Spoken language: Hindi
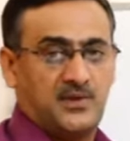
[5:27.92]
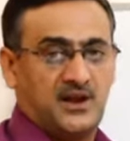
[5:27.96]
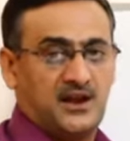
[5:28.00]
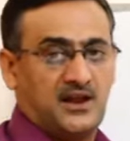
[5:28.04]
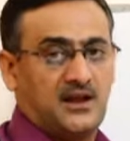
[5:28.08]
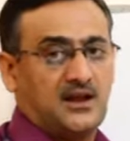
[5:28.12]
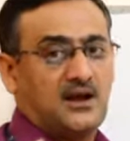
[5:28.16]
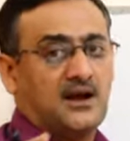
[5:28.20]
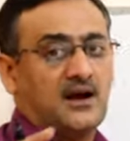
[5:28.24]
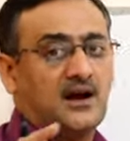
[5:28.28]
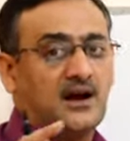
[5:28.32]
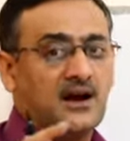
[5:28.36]
में
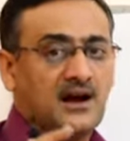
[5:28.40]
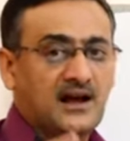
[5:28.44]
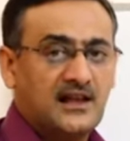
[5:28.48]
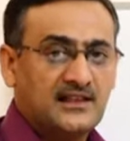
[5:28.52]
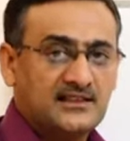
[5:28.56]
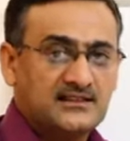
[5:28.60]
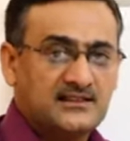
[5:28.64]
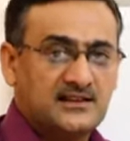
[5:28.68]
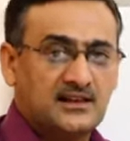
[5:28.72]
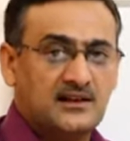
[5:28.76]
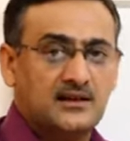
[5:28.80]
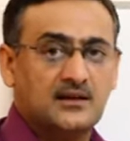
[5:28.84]

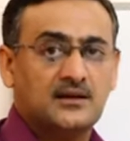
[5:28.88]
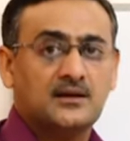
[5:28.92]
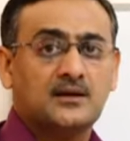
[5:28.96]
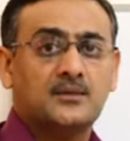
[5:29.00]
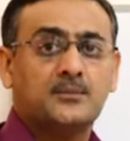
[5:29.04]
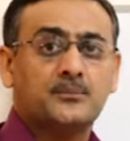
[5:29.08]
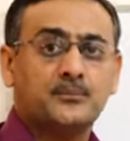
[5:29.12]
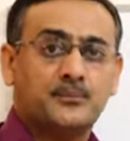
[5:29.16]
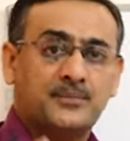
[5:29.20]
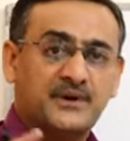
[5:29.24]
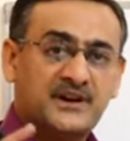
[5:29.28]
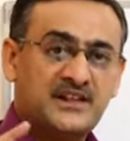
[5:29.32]
आजकल
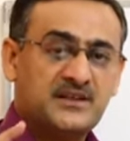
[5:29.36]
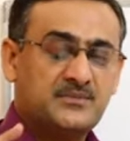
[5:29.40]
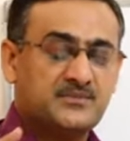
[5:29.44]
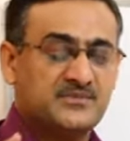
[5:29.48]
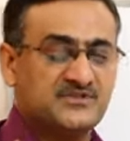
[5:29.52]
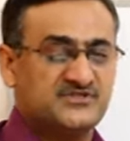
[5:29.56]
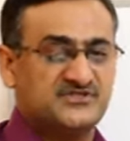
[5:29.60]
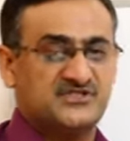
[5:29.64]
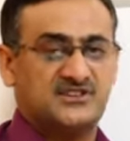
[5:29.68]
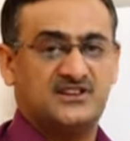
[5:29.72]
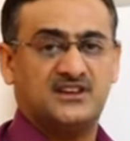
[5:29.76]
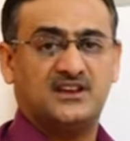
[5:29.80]
बड़ी
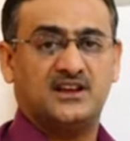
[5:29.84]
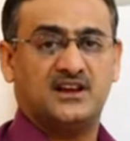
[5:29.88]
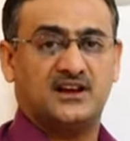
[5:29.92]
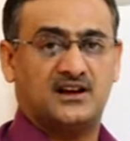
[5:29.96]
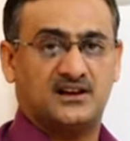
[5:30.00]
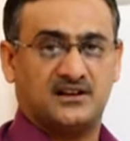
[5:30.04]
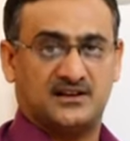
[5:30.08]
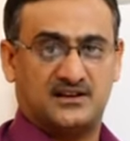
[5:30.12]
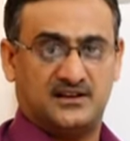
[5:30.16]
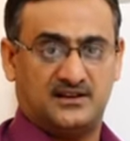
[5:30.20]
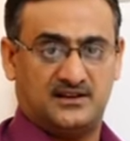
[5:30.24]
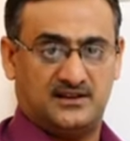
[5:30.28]
मशीनें
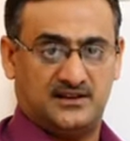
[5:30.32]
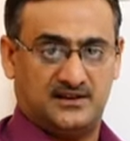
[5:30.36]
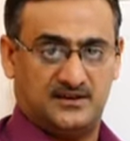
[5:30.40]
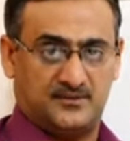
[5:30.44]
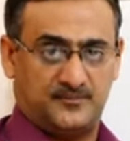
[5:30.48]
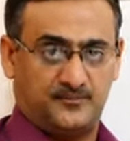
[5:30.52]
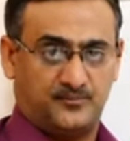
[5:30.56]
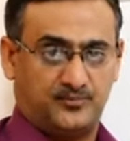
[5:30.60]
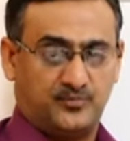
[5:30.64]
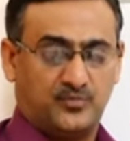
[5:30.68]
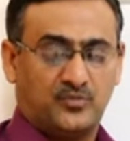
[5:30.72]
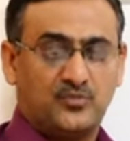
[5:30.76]
आ गई हैं
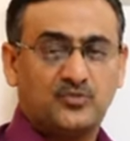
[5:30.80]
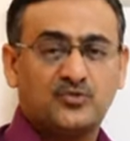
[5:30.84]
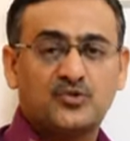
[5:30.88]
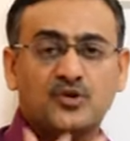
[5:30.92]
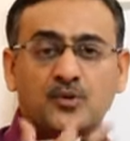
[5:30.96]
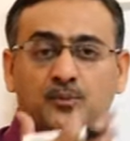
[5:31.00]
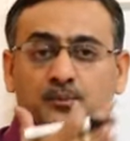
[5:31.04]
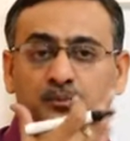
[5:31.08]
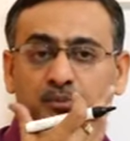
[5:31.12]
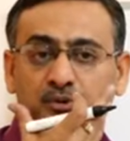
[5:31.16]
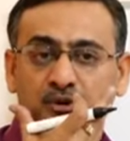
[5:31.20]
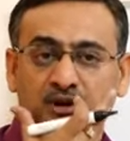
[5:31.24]

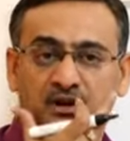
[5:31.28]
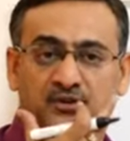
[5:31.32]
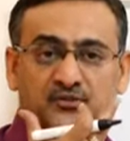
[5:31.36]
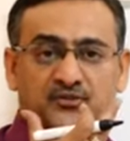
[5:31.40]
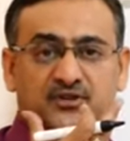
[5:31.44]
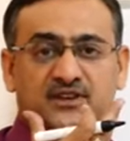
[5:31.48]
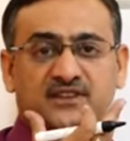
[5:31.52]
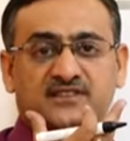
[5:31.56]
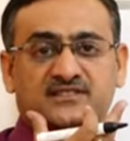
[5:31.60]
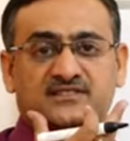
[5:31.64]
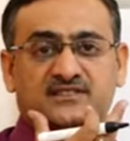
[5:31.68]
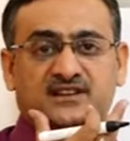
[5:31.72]
जो पूरे
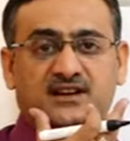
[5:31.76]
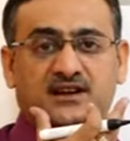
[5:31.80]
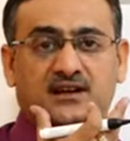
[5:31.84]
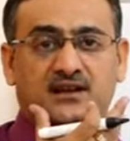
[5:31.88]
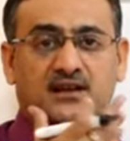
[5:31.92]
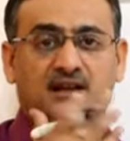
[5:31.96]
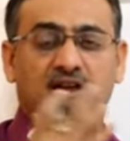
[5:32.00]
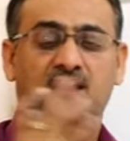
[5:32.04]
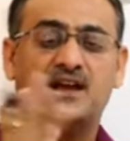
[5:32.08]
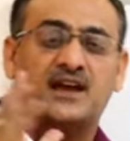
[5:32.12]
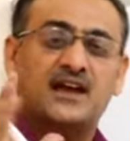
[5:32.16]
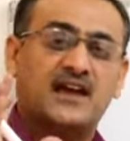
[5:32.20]
फेस का
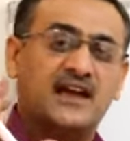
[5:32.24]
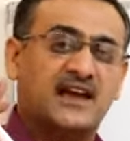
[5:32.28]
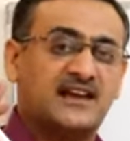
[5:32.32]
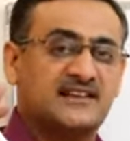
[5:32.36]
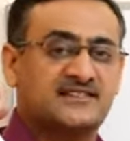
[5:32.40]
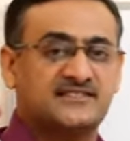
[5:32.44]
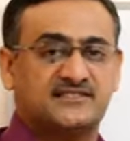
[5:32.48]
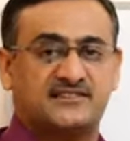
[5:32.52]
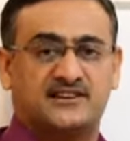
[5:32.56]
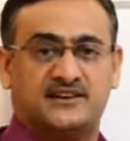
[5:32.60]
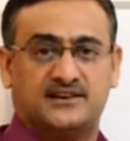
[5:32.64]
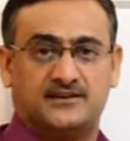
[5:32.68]

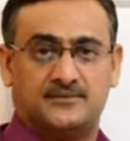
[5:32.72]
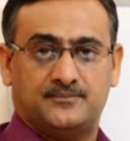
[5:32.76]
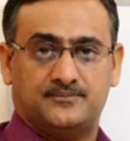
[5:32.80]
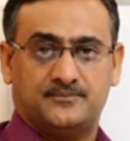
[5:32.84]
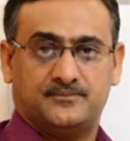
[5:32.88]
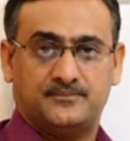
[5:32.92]
एक्सरा